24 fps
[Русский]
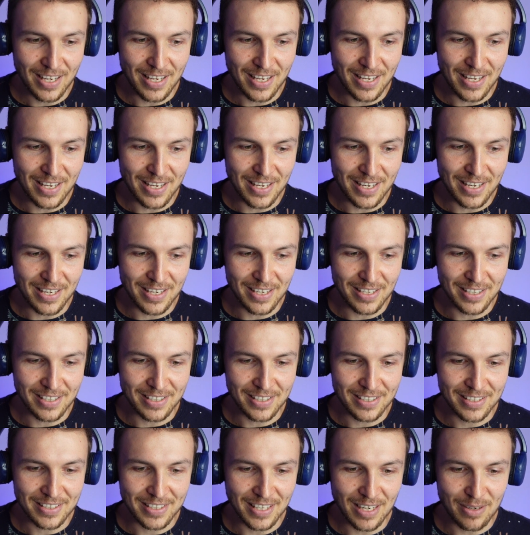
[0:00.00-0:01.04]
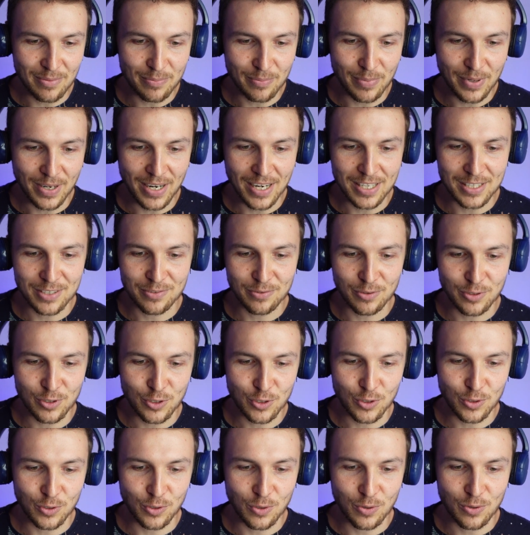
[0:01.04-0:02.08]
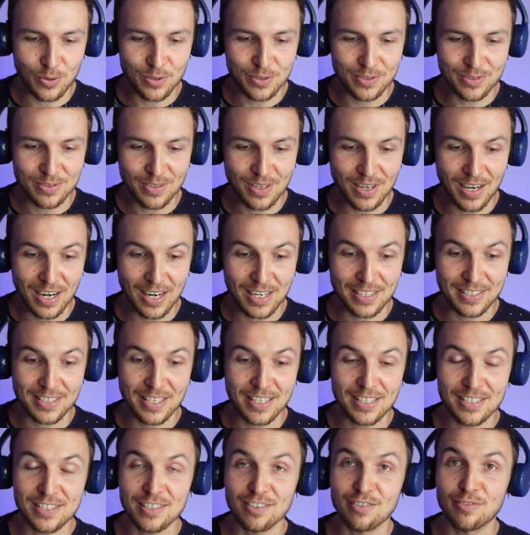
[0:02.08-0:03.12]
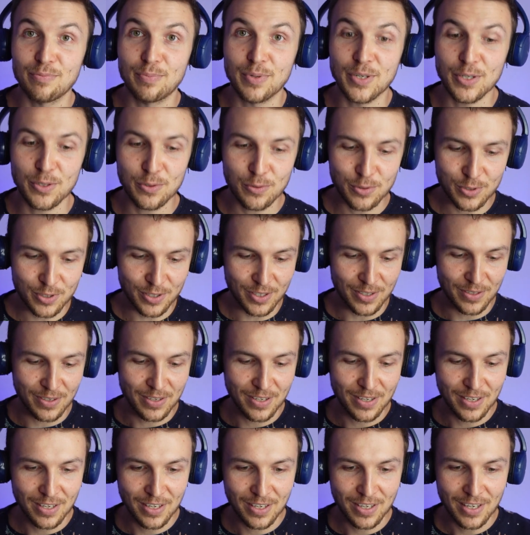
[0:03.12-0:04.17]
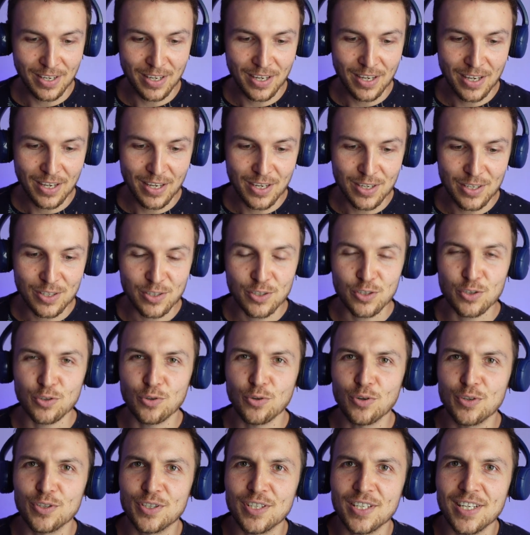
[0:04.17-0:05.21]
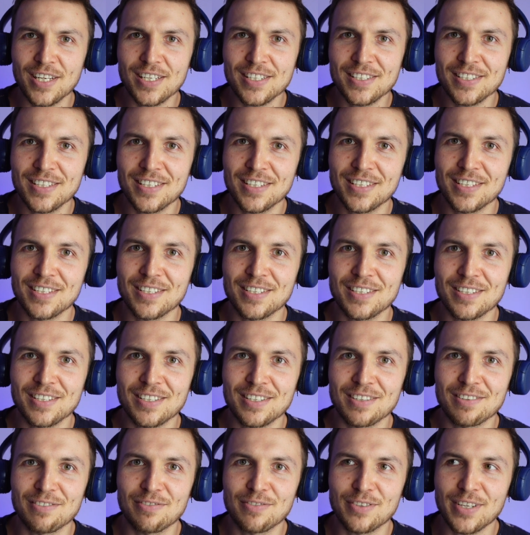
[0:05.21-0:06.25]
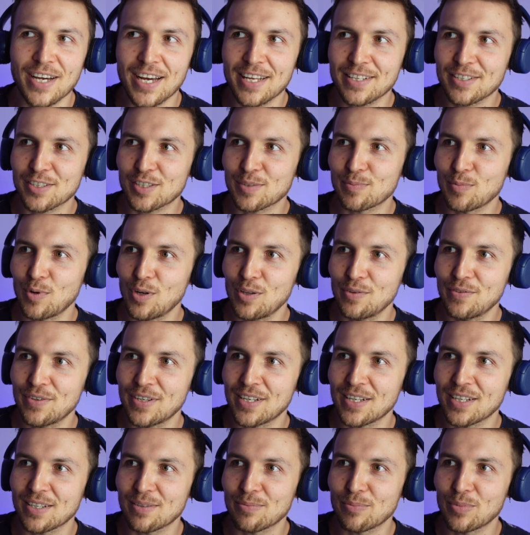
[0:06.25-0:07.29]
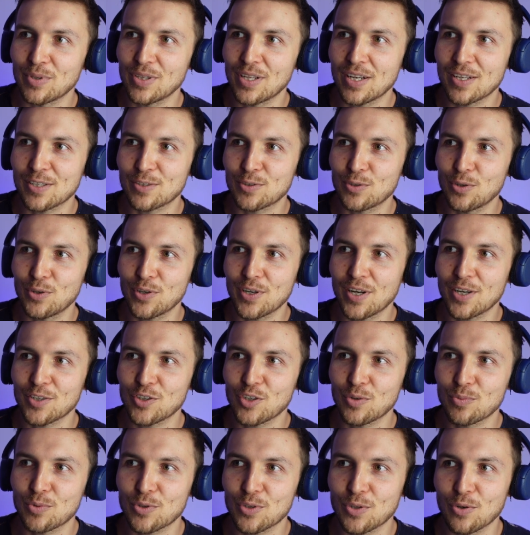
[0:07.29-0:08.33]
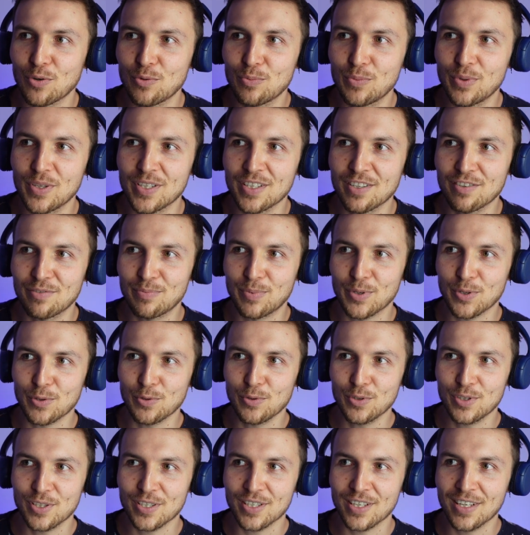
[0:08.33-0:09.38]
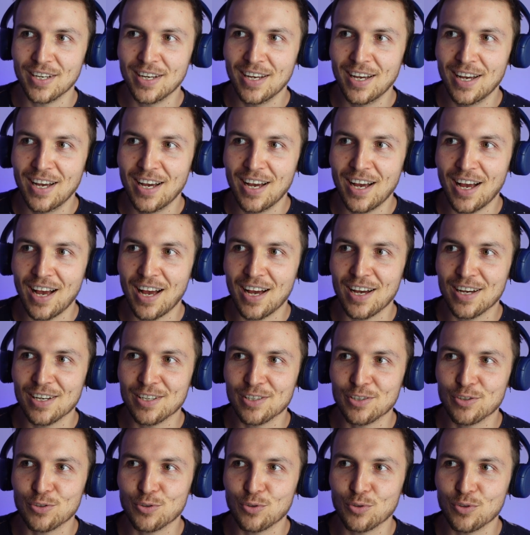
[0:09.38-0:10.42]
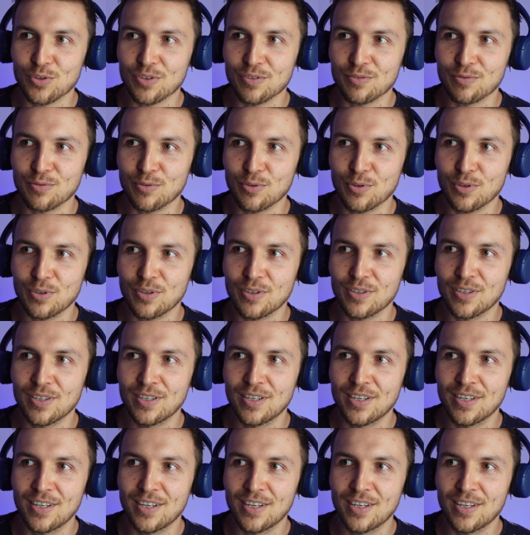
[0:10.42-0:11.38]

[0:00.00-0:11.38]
И там показывают, что он оказался в приюте. Что интересно, в «Тайны Смолвеля» была история о том, что он был не в приюте, а что его